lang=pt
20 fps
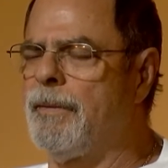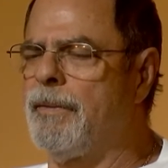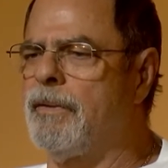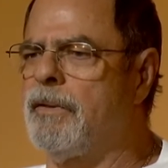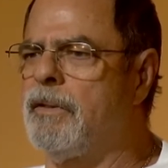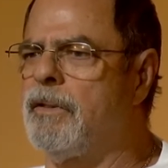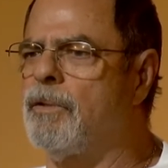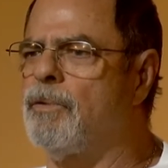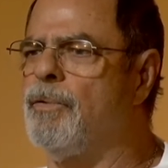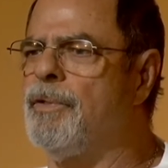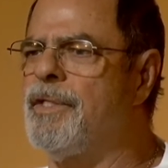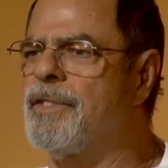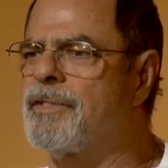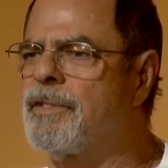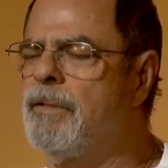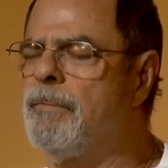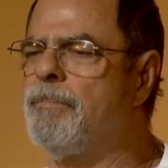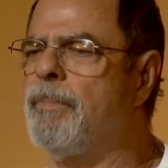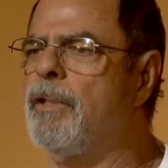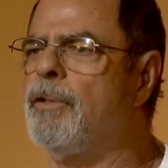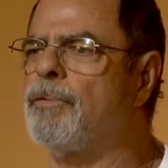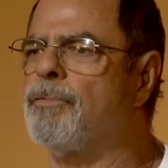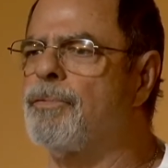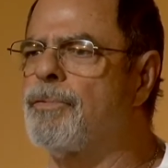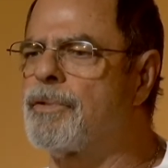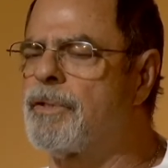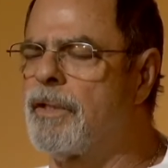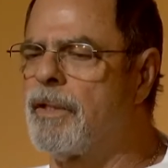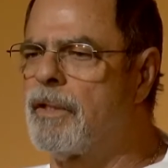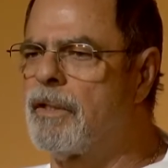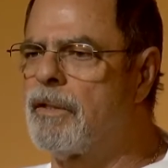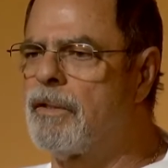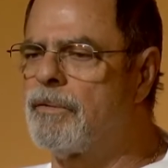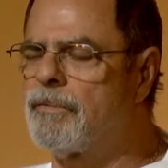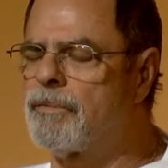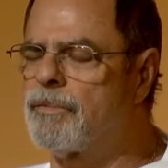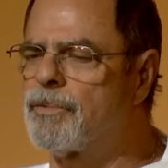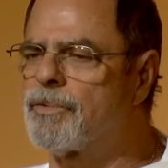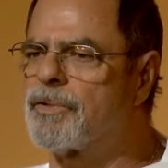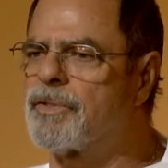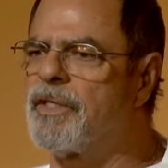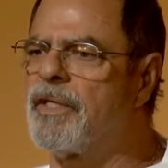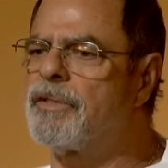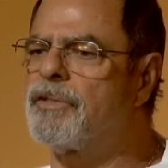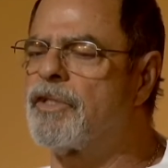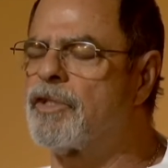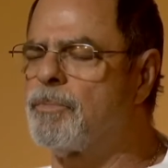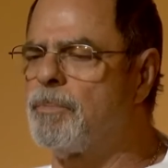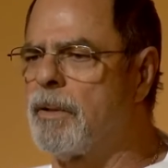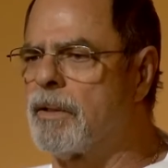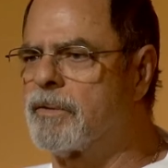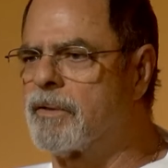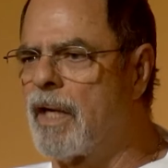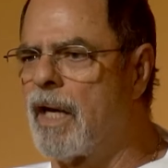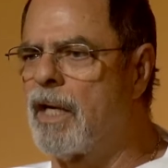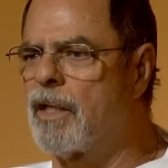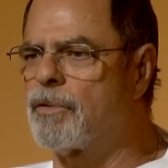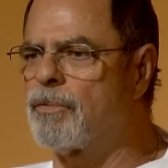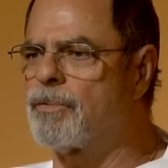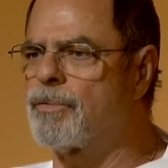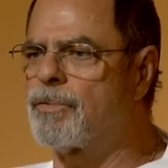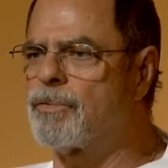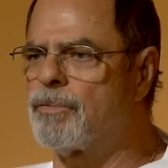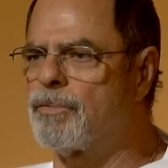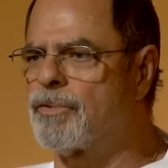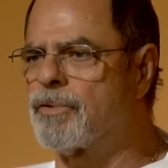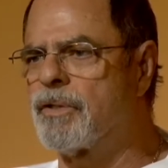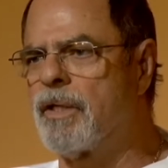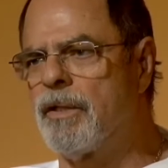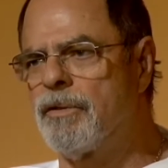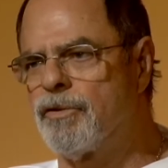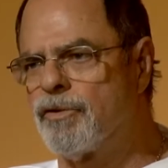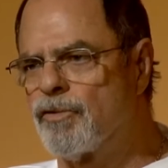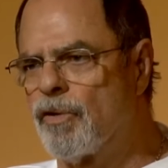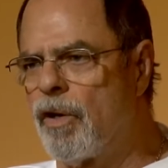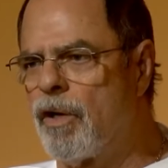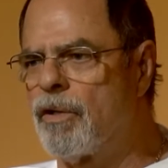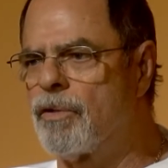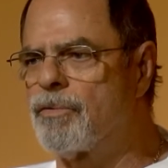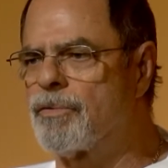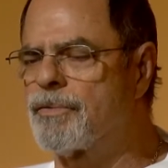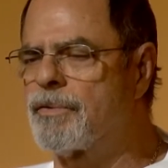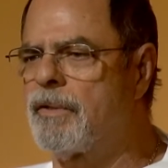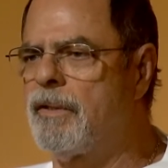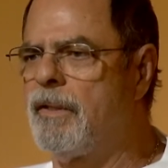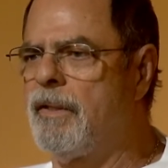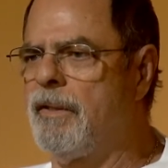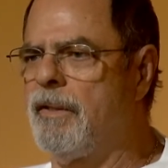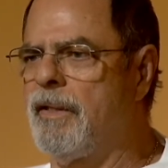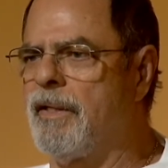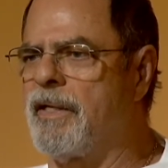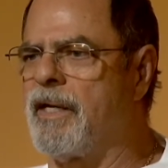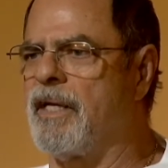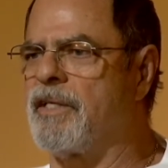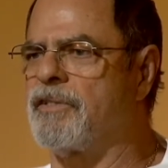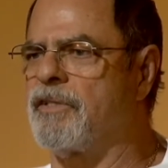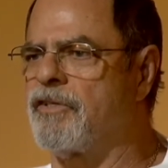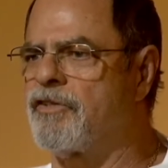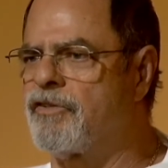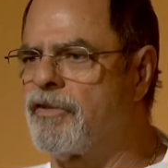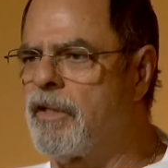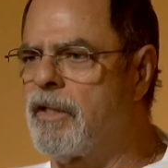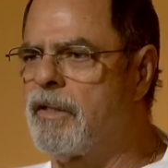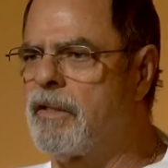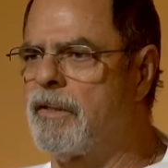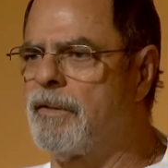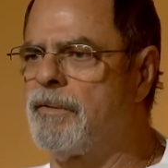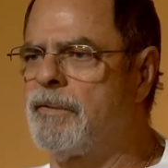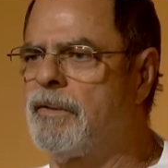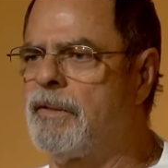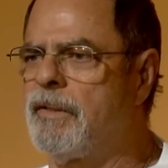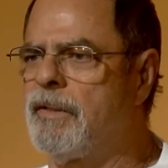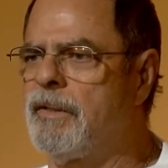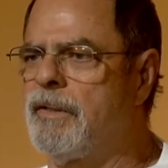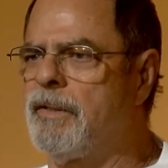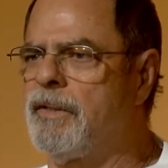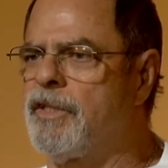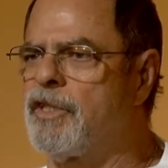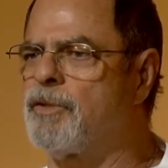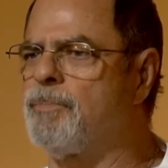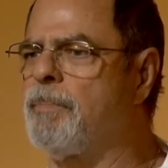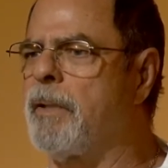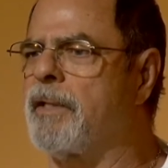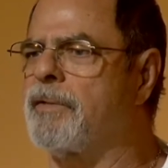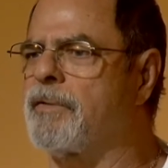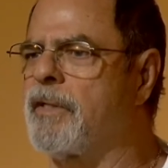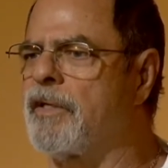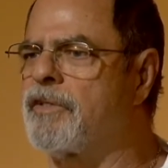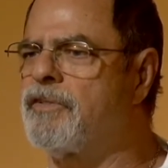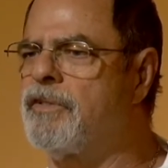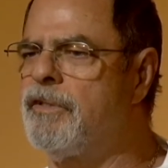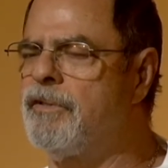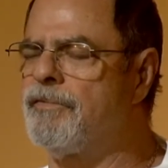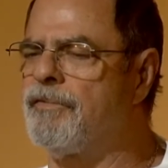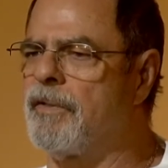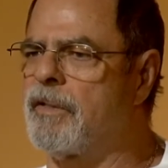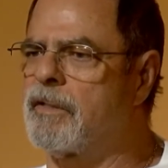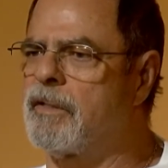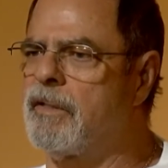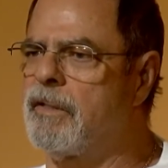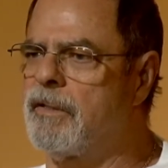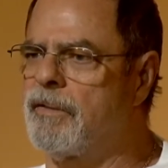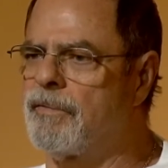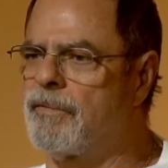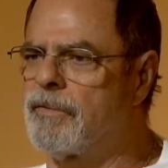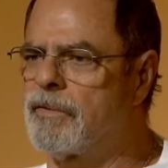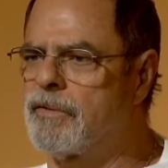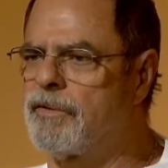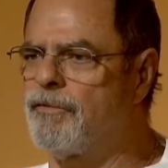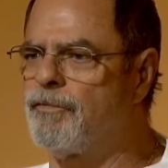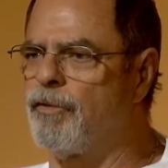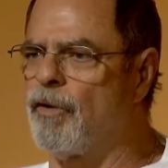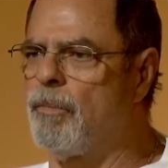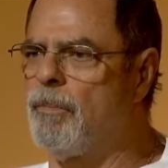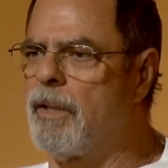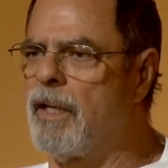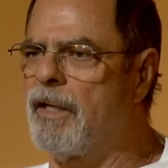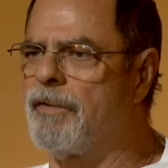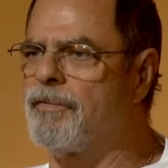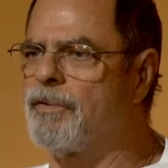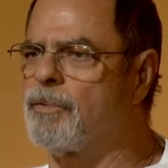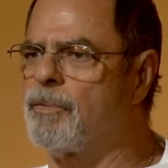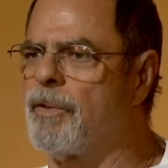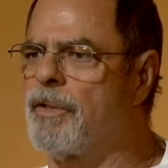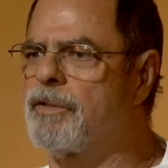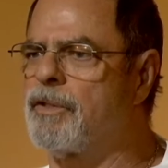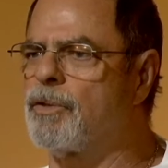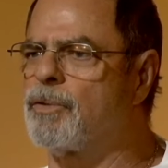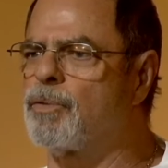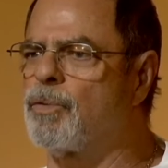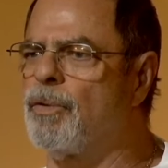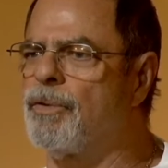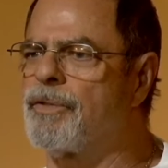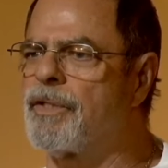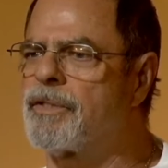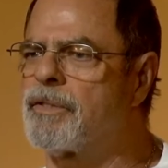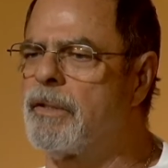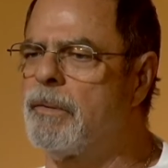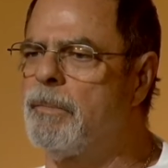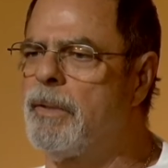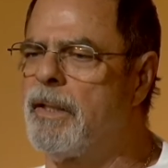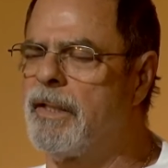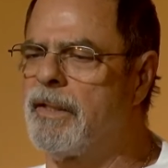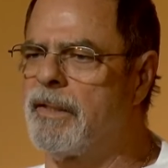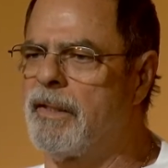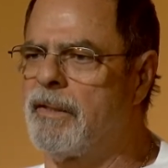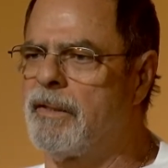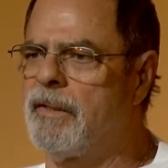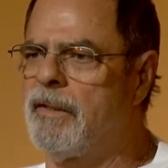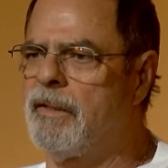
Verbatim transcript: e conhecer bem o Cruzeirão, os grandes espetáculos, os grandes jogos, casa cheia, expectativa que se formava durante toda a semana,